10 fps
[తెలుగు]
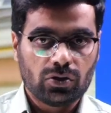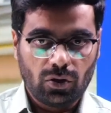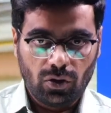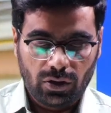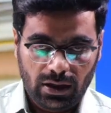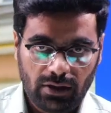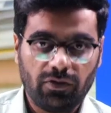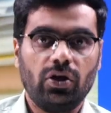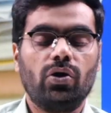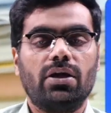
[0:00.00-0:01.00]
సో ఈ
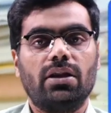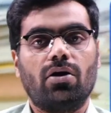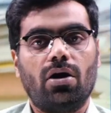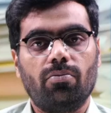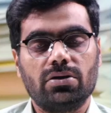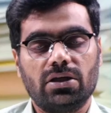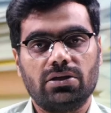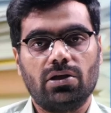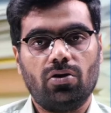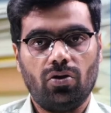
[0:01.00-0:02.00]
వీడియో కింద కామెంట్
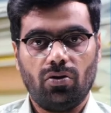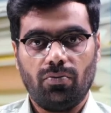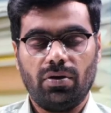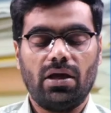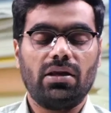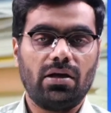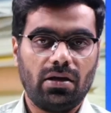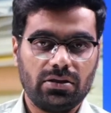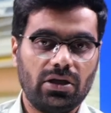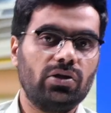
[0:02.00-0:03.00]
సెక్షన్లో మీకు ఏదైనా
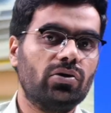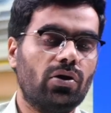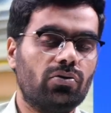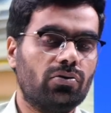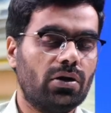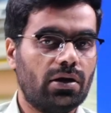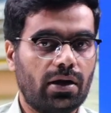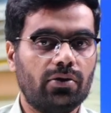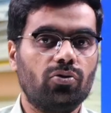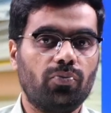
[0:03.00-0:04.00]
జెన్యున్ డౌట్ ఉంటే
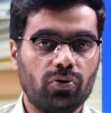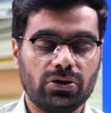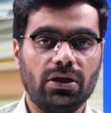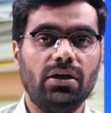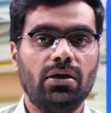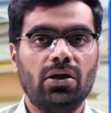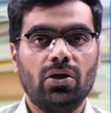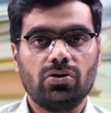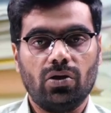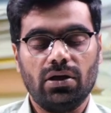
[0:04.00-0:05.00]
ట్రై టు పోస్ట్ ఇట్
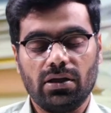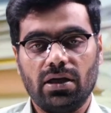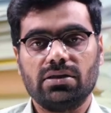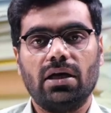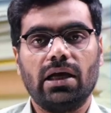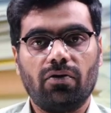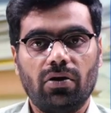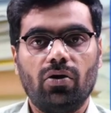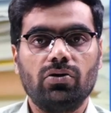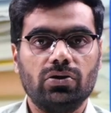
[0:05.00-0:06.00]
సో ఇన్ కేస్ ఆ
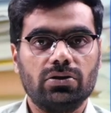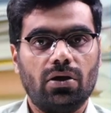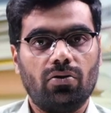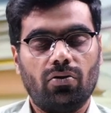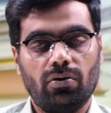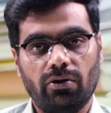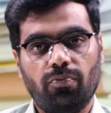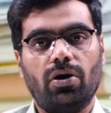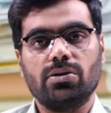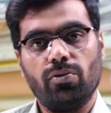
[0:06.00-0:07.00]
ఎక్కువ డౌట్స్ వచ్చినాయి అనుకో
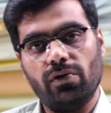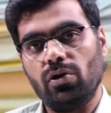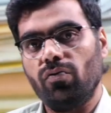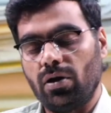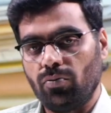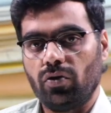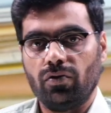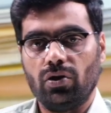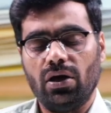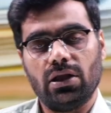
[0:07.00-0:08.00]
ఇఫ్ పాసిబుల్ విల్ డూ వన్ మోర్
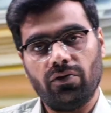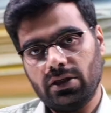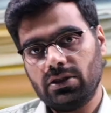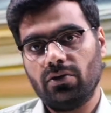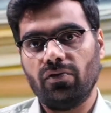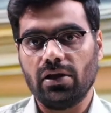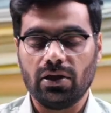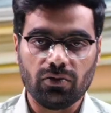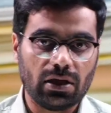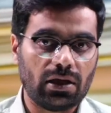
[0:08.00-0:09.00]
వీడియో అదర్వైజ్ విల్
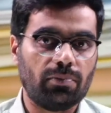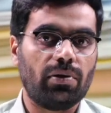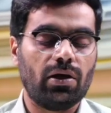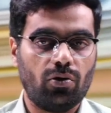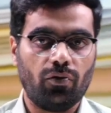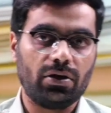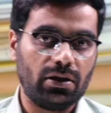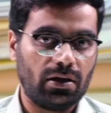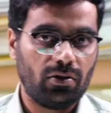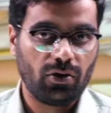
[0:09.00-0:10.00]
గివ్ ద రిప్లై ఓవర్
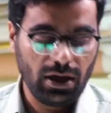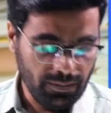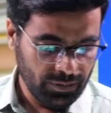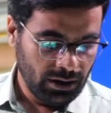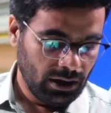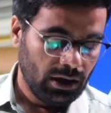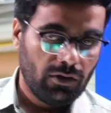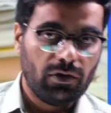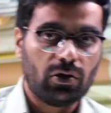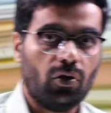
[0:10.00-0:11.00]
దేర్ ఓకే
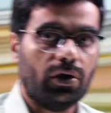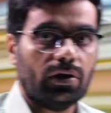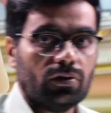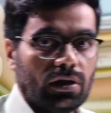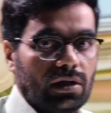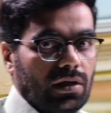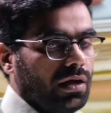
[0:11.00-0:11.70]
విల్ గో ఇన్ ది